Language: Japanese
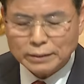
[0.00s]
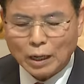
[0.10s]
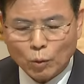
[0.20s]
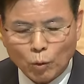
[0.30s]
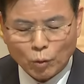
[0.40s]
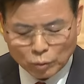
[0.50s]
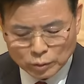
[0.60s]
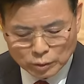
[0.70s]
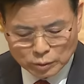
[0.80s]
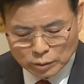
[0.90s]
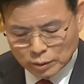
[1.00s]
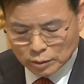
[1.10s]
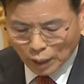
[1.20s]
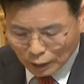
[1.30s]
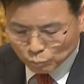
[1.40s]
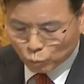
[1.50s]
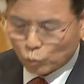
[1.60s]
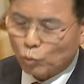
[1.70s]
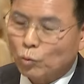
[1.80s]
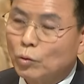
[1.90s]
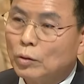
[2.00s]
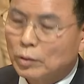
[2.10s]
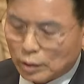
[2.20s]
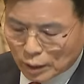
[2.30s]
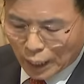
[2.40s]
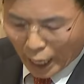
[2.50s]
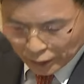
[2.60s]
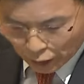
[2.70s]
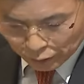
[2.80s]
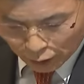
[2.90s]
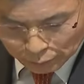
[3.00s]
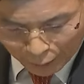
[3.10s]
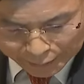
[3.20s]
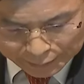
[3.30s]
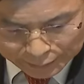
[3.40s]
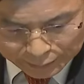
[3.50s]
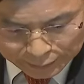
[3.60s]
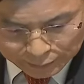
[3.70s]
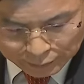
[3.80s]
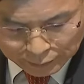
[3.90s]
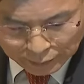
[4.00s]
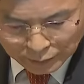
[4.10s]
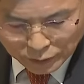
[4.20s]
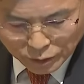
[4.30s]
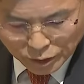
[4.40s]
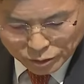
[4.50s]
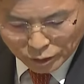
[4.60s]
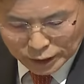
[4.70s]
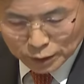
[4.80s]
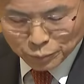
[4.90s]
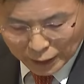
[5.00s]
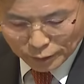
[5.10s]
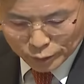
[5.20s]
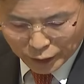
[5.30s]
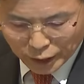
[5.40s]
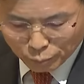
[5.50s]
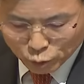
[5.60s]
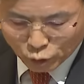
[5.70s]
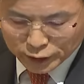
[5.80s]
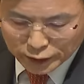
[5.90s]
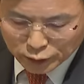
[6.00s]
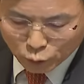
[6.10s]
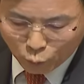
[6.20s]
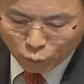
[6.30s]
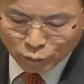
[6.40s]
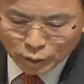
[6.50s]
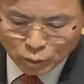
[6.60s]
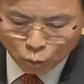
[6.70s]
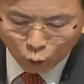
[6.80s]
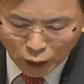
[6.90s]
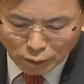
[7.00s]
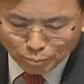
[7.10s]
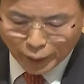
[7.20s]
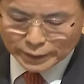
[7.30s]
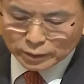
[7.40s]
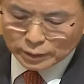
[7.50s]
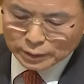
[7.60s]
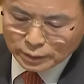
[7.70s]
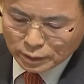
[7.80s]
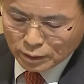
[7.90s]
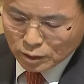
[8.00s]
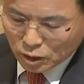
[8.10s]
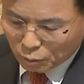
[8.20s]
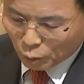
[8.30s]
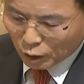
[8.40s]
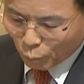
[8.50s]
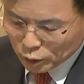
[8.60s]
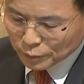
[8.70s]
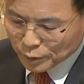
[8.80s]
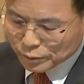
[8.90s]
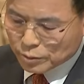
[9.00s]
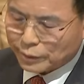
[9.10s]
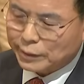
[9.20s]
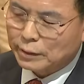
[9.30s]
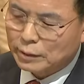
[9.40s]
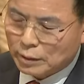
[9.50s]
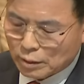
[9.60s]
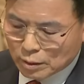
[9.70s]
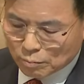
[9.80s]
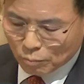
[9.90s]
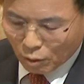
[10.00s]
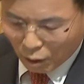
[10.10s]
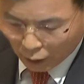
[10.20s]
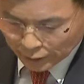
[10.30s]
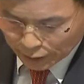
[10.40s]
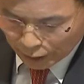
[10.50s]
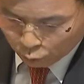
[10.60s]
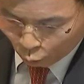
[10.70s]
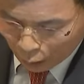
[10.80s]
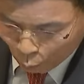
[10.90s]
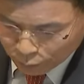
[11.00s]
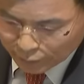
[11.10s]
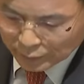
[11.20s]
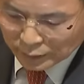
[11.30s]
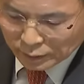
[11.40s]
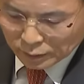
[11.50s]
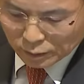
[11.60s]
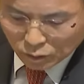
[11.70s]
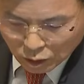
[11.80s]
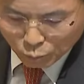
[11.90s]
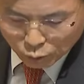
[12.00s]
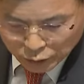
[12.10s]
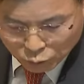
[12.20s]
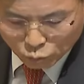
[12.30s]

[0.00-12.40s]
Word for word: 誠の母と一つになれなければならないと言われたように2024年の新年から地震で苦難を受けている日本に対して